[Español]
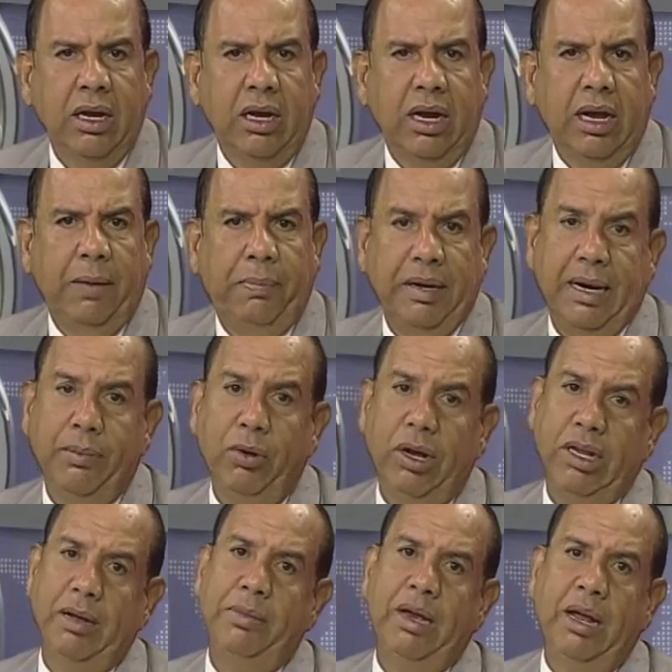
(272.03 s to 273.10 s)
Esperamos
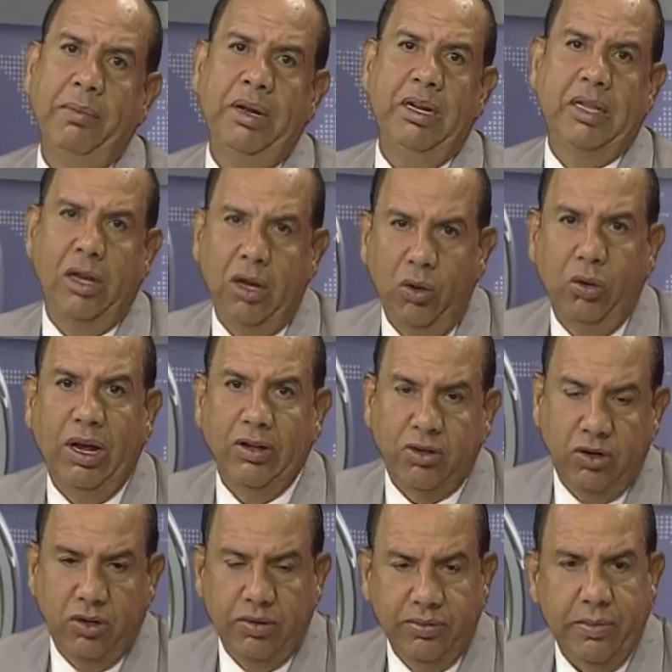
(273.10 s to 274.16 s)
que también el Ministerio de
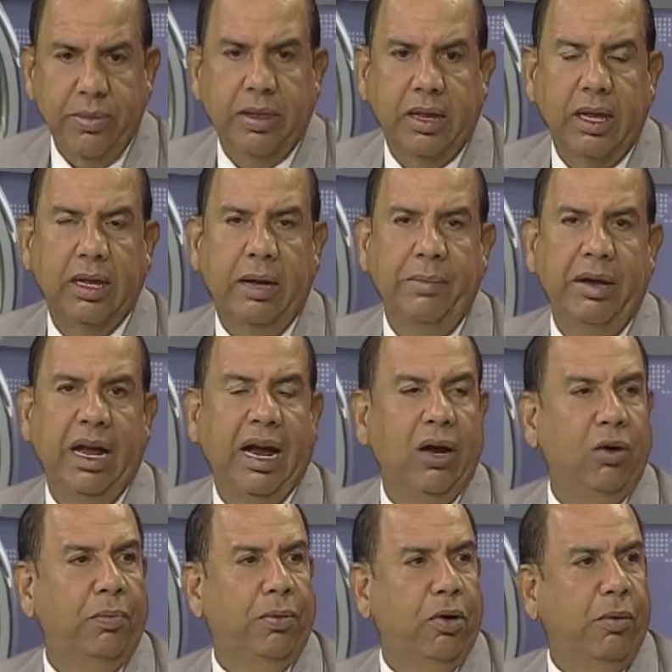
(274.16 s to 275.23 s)
Educación también haga
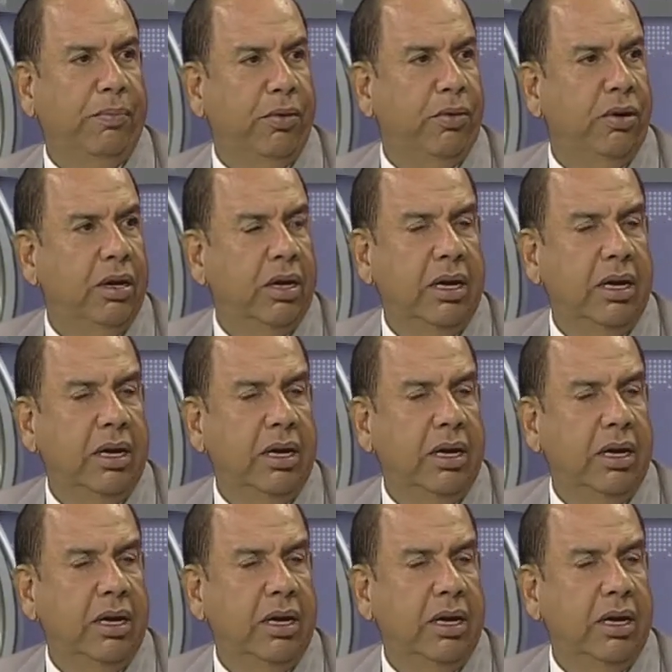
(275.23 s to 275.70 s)
lo propio